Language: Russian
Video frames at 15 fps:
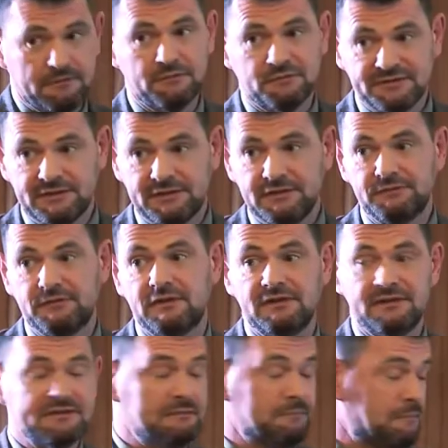срыв
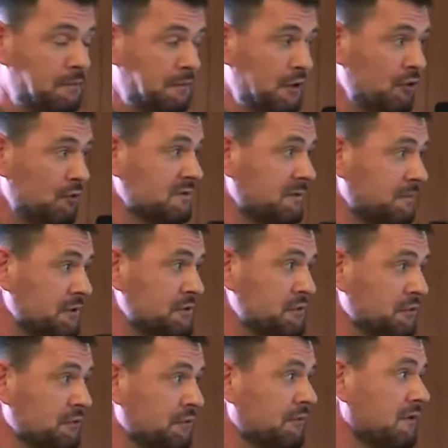или прием
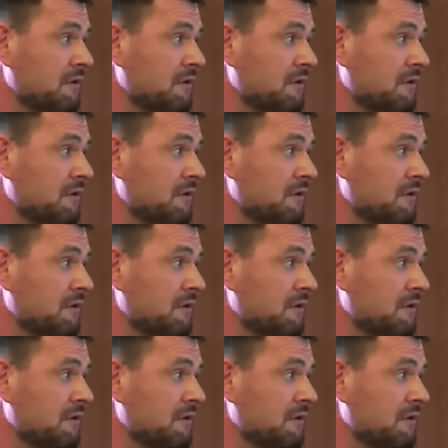запрещенного